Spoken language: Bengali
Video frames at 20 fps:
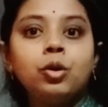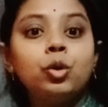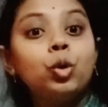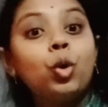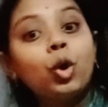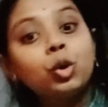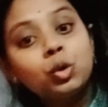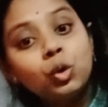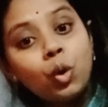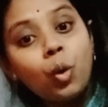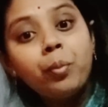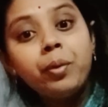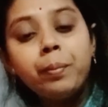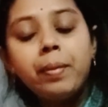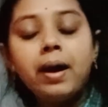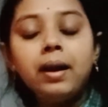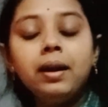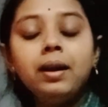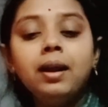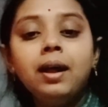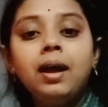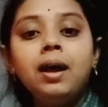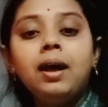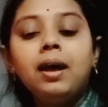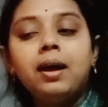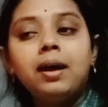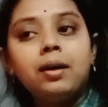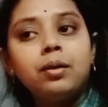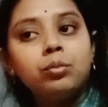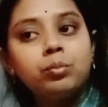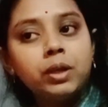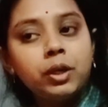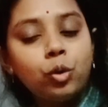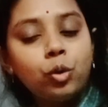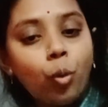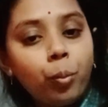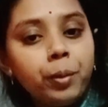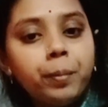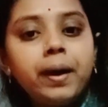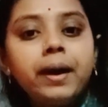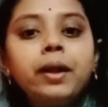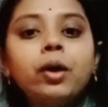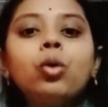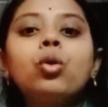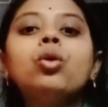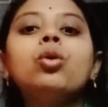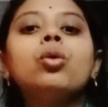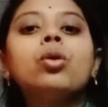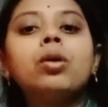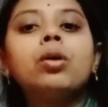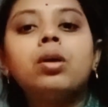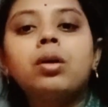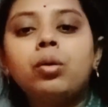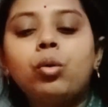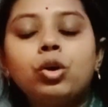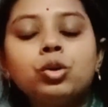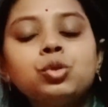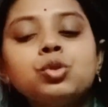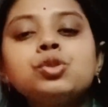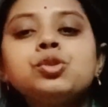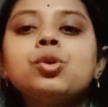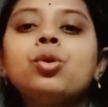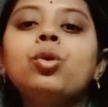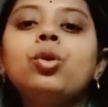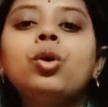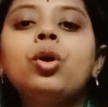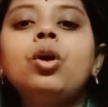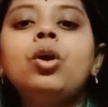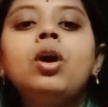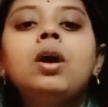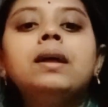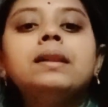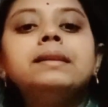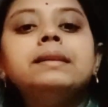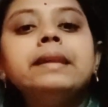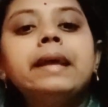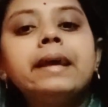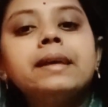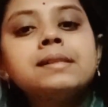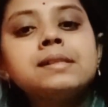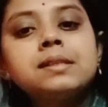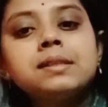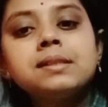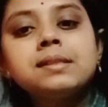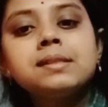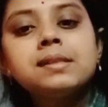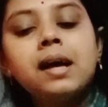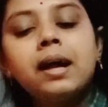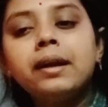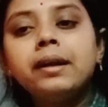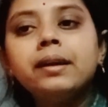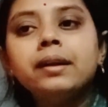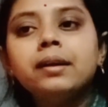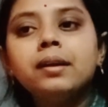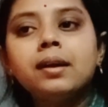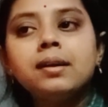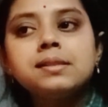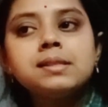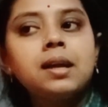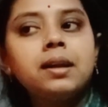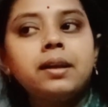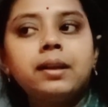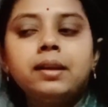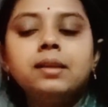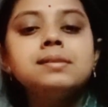গত রবিবার মানে রবিবারে অসুস্থ হলো নেক্সট সান সানডে না